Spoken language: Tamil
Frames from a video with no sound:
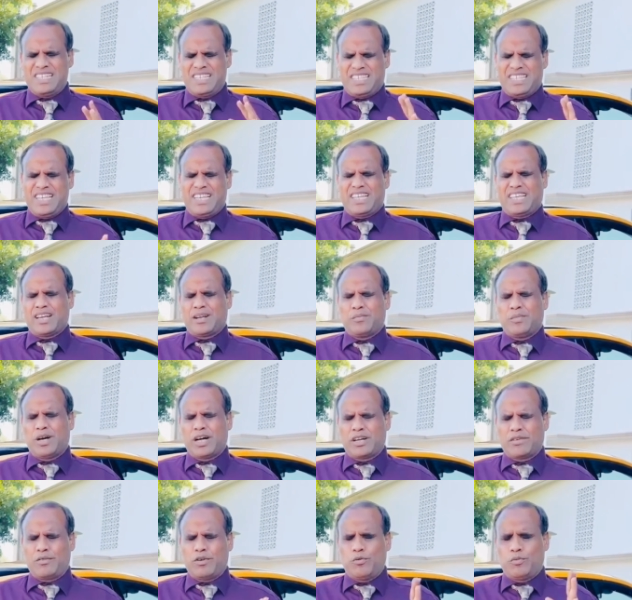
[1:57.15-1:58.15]

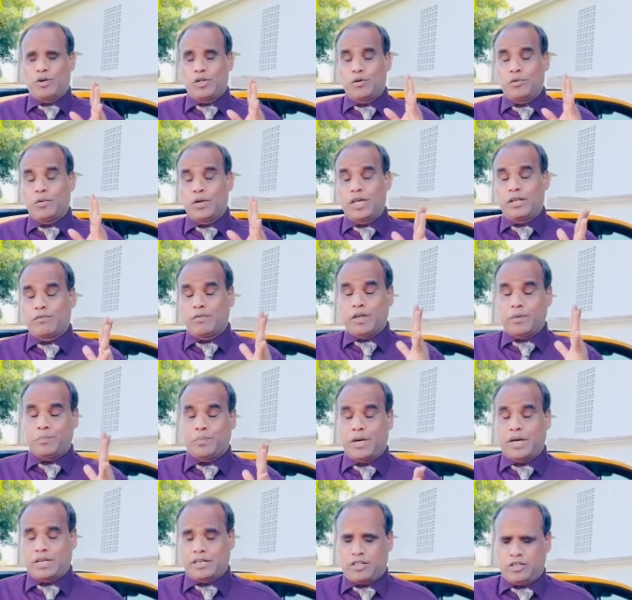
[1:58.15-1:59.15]
சீக்கிரமாகவே உங்களுடைய உயர்வை
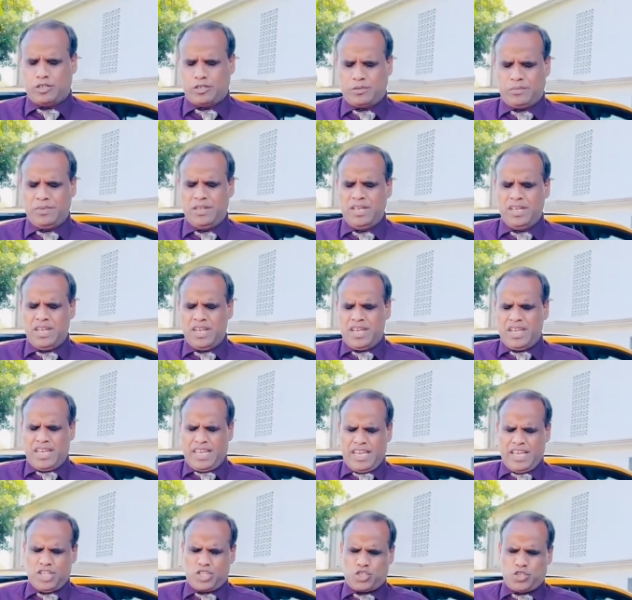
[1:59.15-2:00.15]
பார்க்கட்டும்
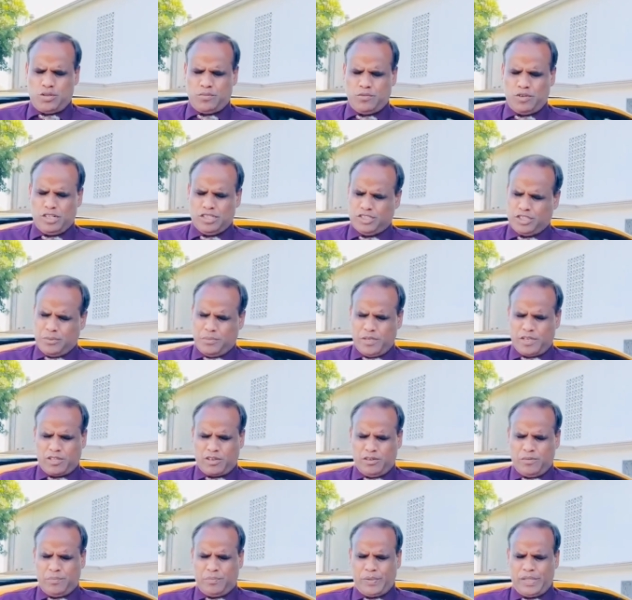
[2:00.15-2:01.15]
இயேசுவின் மூலம்
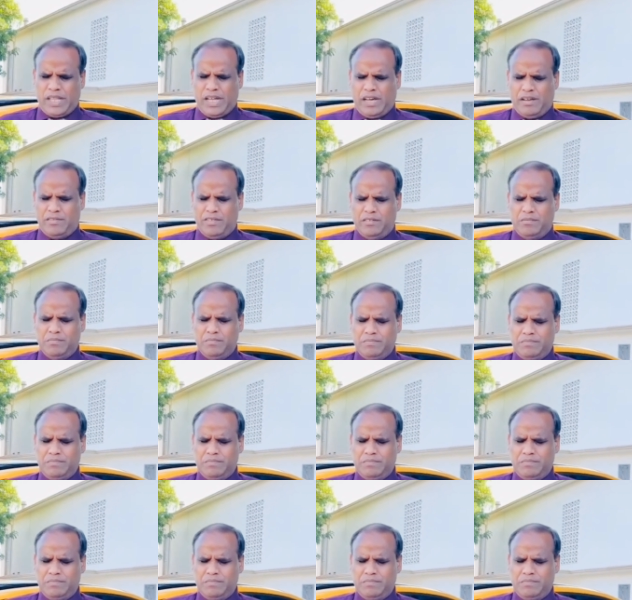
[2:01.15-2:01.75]
ஜெபிக்கிறோம் பிதாவே